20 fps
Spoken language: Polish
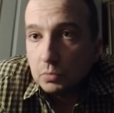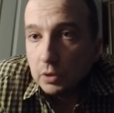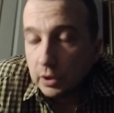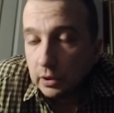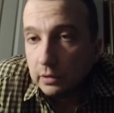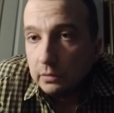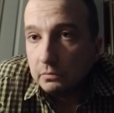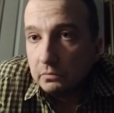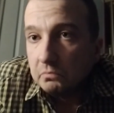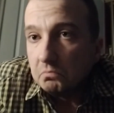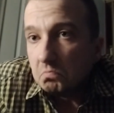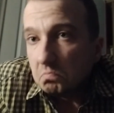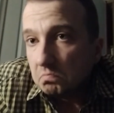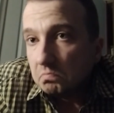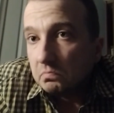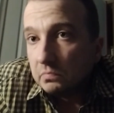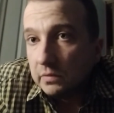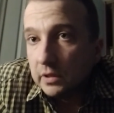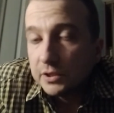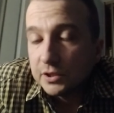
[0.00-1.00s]
i
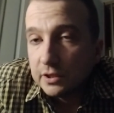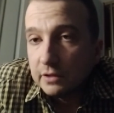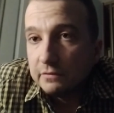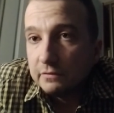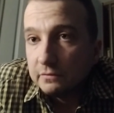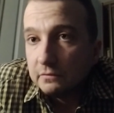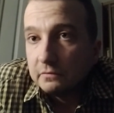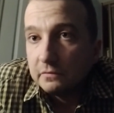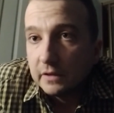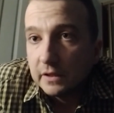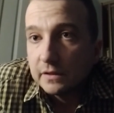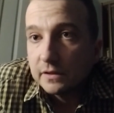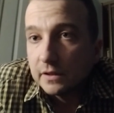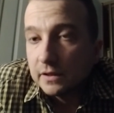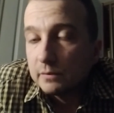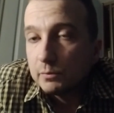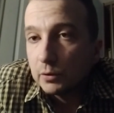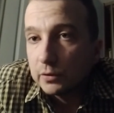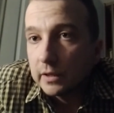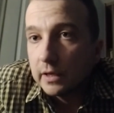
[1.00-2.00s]
jeszcze więcej
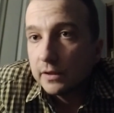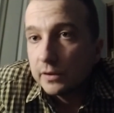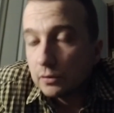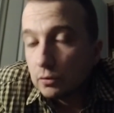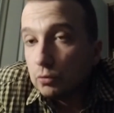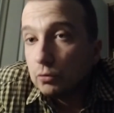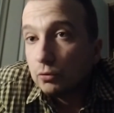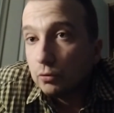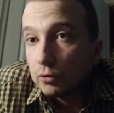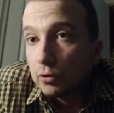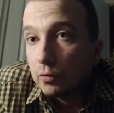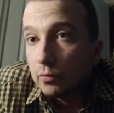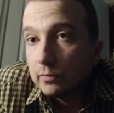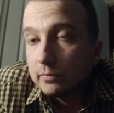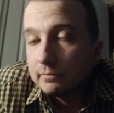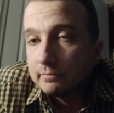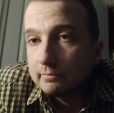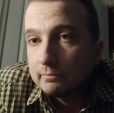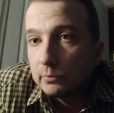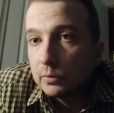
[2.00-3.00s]
spotkań z kulturą.
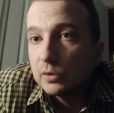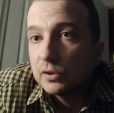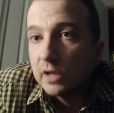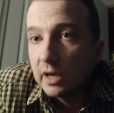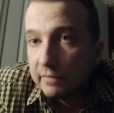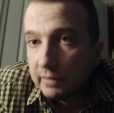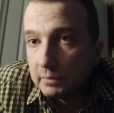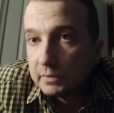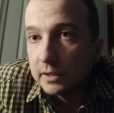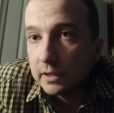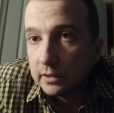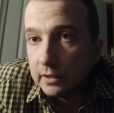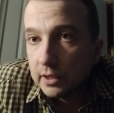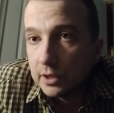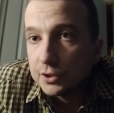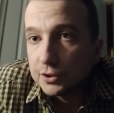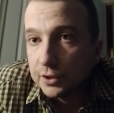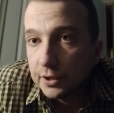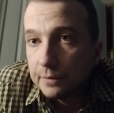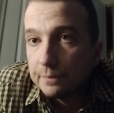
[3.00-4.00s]
Pozdrawiam
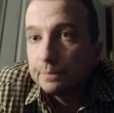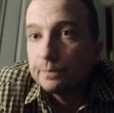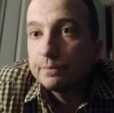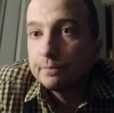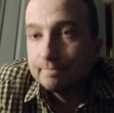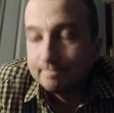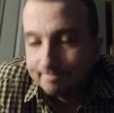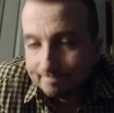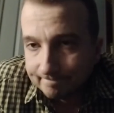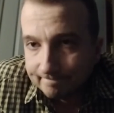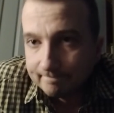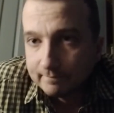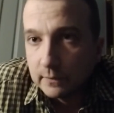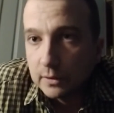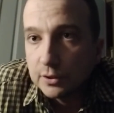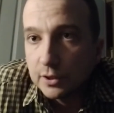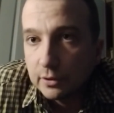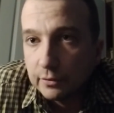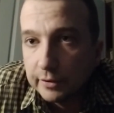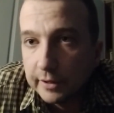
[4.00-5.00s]
serdecznie.
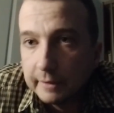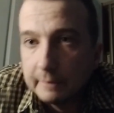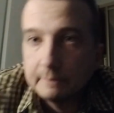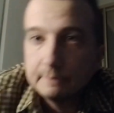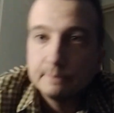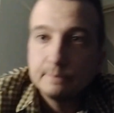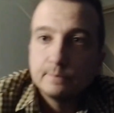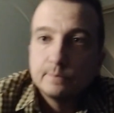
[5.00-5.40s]
Dziękuję.